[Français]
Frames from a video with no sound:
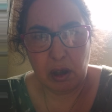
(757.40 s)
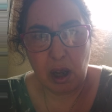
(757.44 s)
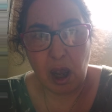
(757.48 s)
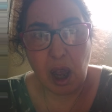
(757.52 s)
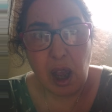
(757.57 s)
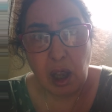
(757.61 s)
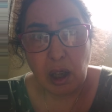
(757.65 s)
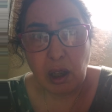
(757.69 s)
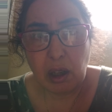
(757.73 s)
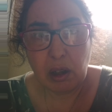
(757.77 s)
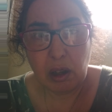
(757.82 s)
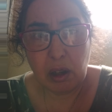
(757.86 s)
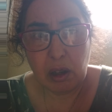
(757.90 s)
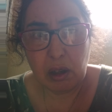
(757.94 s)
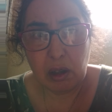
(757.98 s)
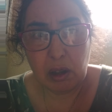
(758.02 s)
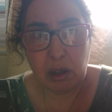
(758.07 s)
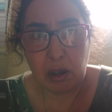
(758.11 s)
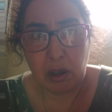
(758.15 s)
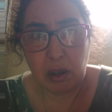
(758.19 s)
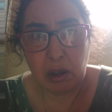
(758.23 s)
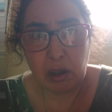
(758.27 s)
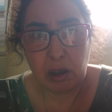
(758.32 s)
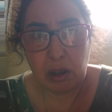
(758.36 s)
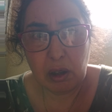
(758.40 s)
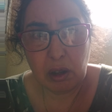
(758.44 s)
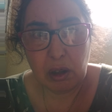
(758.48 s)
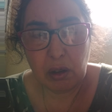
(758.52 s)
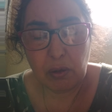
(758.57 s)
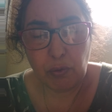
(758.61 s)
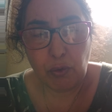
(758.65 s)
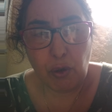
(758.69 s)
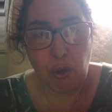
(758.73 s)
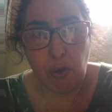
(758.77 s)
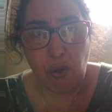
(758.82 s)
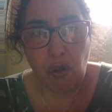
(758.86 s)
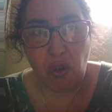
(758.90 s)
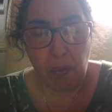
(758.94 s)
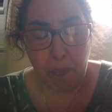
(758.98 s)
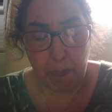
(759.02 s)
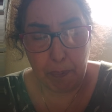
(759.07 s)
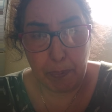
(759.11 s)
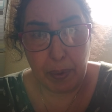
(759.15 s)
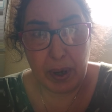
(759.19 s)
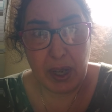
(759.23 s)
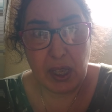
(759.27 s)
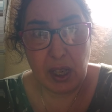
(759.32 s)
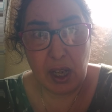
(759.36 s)
Hein Vous vous
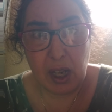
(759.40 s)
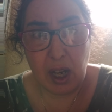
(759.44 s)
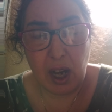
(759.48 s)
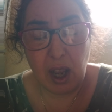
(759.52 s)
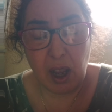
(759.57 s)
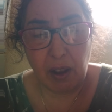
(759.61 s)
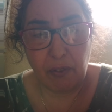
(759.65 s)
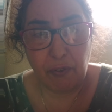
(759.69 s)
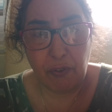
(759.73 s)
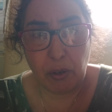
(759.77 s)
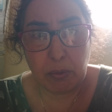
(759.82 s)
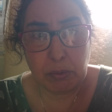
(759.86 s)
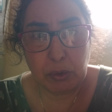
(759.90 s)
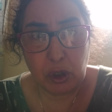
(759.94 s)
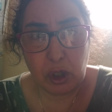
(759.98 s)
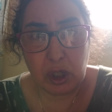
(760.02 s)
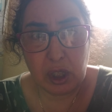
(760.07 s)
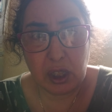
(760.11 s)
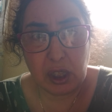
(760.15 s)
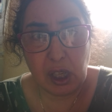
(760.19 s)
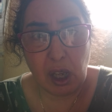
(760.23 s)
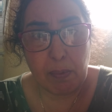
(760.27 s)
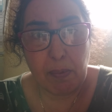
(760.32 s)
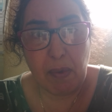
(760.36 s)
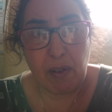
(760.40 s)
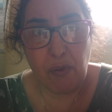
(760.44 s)
plaignez de la réforme judiciaire,